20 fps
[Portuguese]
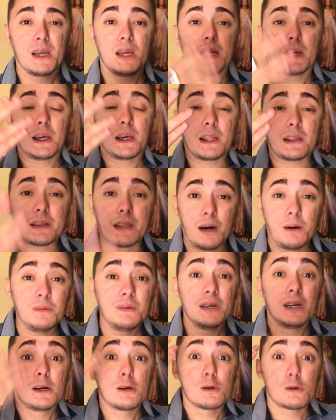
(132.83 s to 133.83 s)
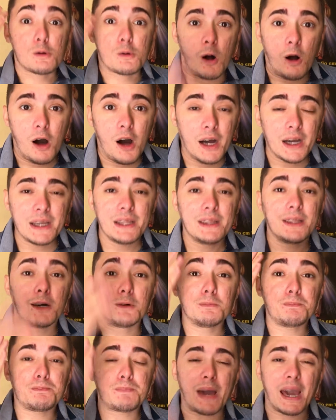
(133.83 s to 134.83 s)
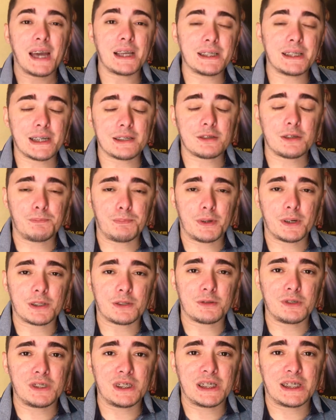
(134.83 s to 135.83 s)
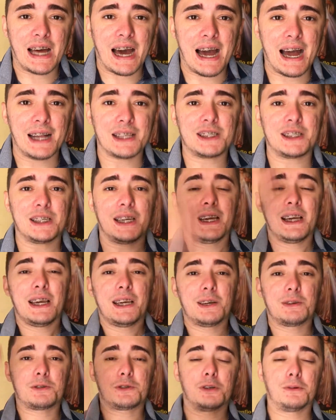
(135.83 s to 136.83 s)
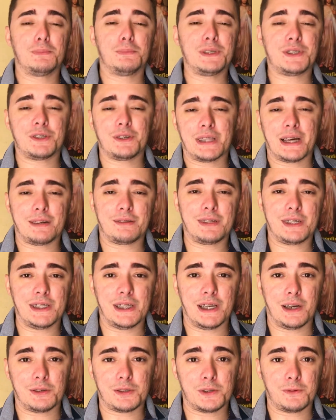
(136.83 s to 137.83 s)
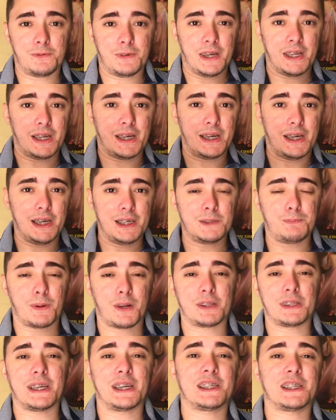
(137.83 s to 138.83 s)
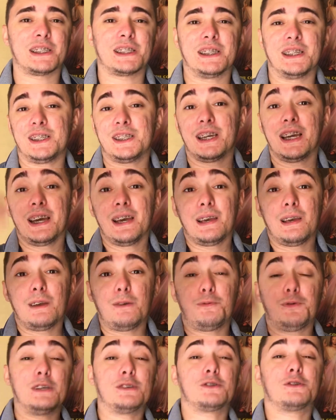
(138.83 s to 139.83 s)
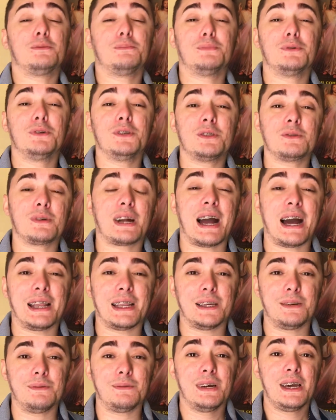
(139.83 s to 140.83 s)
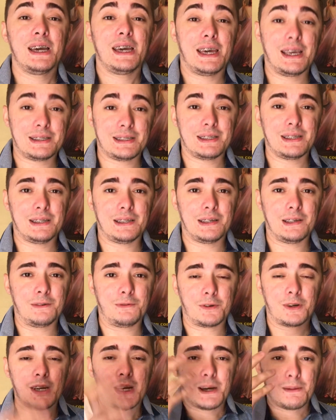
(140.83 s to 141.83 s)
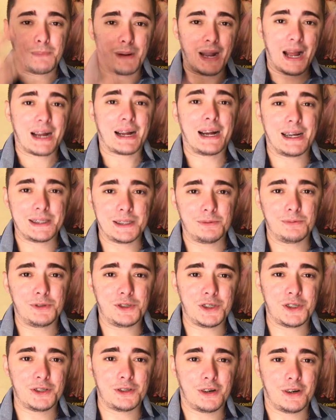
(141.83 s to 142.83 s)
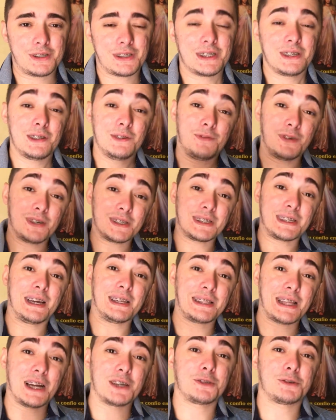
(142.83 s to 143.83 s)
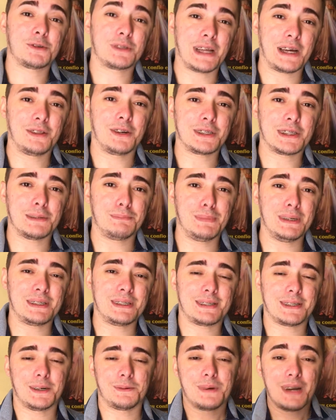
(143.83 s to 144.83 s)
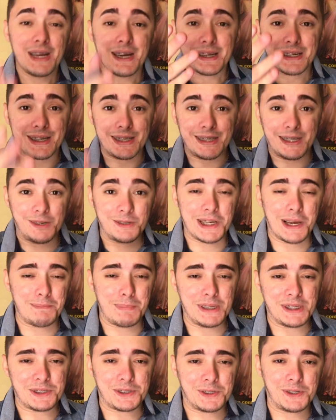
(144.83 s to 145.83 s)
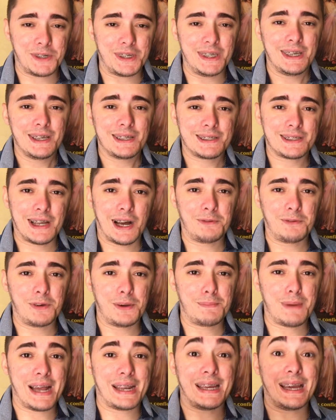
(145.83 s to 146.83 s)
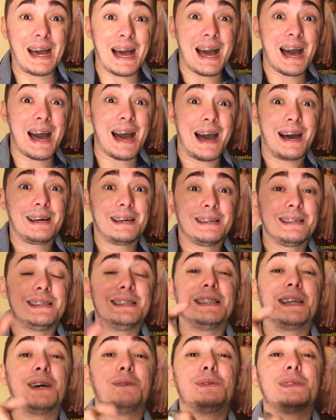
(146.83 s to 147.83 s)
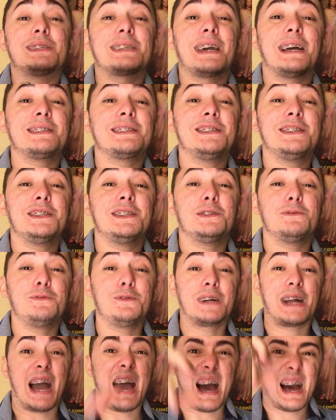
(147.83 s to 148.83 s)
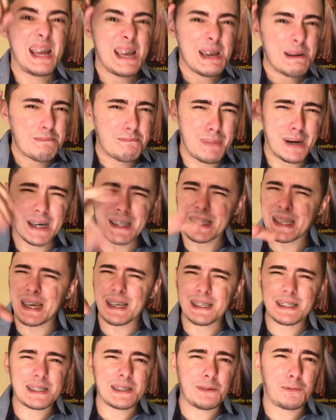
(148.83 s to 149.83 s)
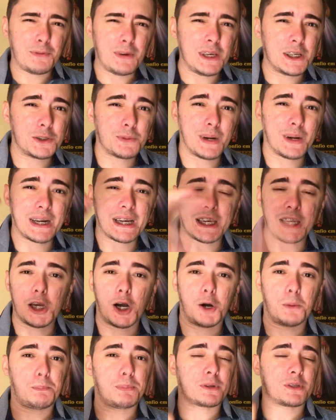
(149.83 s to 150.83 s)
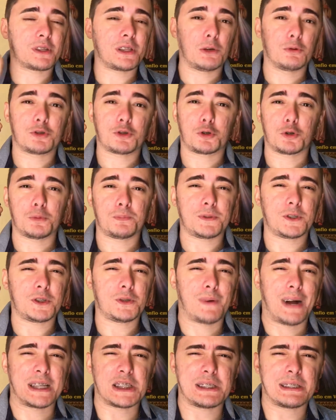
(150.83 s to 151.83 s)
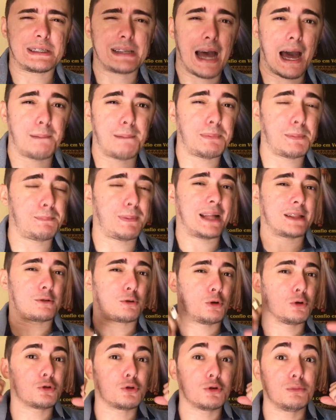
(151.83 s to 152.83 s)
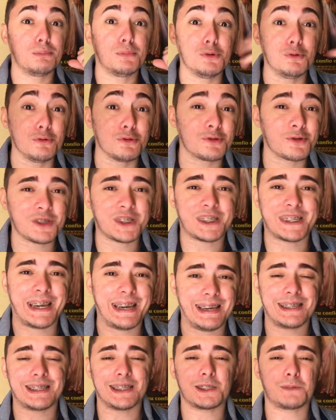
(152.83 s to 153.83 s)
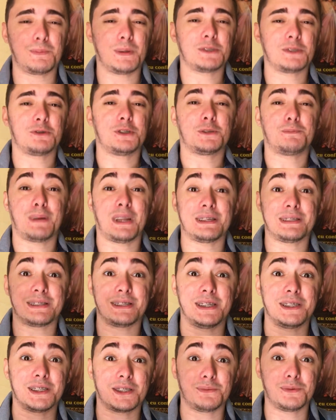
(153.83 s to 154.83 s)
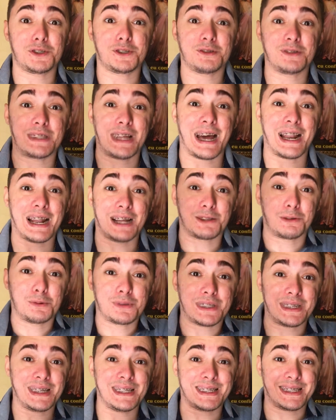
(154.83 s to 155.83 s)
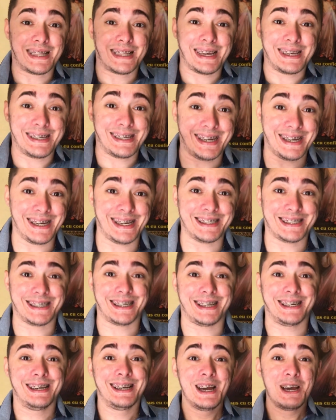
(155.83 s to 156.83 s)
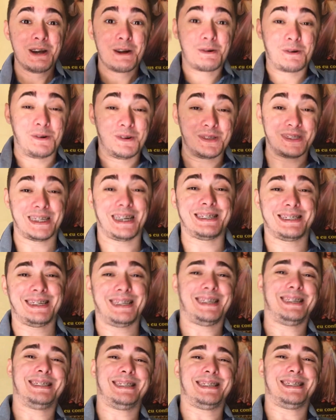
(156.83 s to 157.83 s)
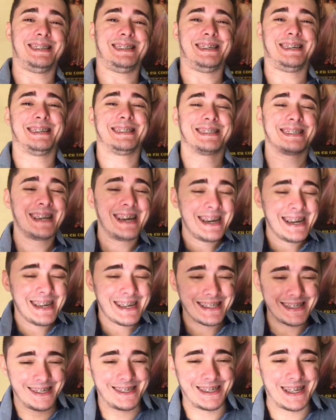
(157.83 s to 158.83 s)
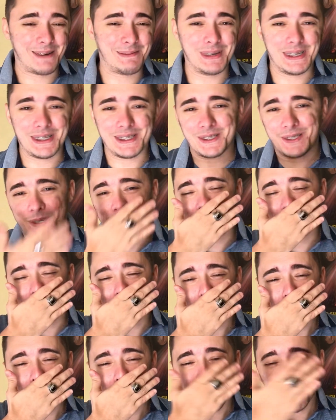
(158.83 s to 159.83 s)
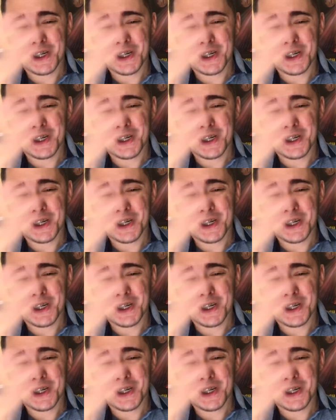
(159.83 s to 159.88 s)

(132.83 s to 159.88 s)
Então, Corre, não perde essa oportunidade. Eu sou o missionário Daniel Silveira, ex-protestante, e fiz com muito carinho esse livro para cada um de nós. E você ainda ajuda a nossa missão. Que Deus abençoe. Salve Maria. Ah, e não esquece de divulgar. Manda esse vídeo aqui, ó, para os teus grupos de WhatsApp, para todo mundo, gente. As pessoas precisam estudar a doutrina da igreja contra as heresias. Deus abençoe.